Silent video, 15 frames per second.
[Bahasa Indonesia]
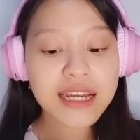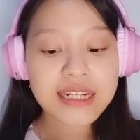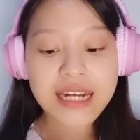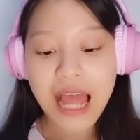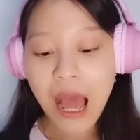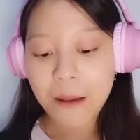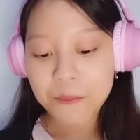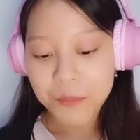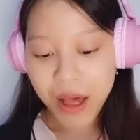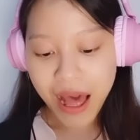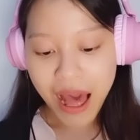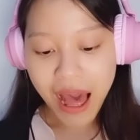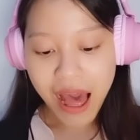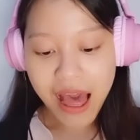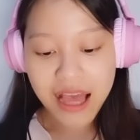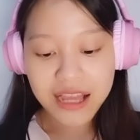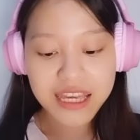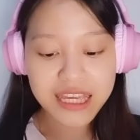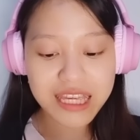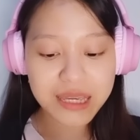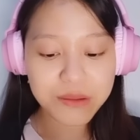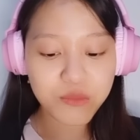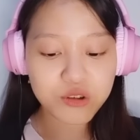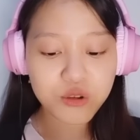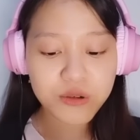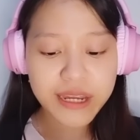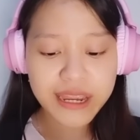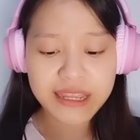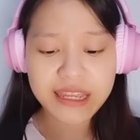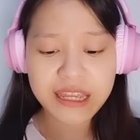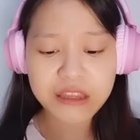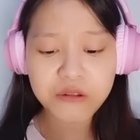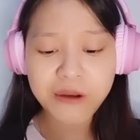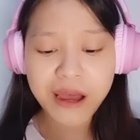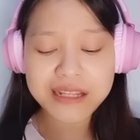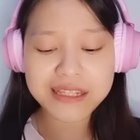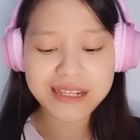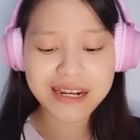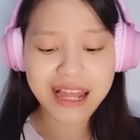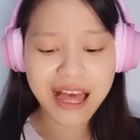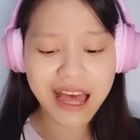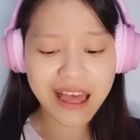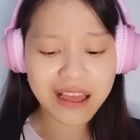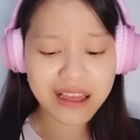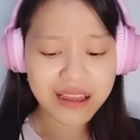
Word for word: kenapa gigimu tuh kayak gitu Angela?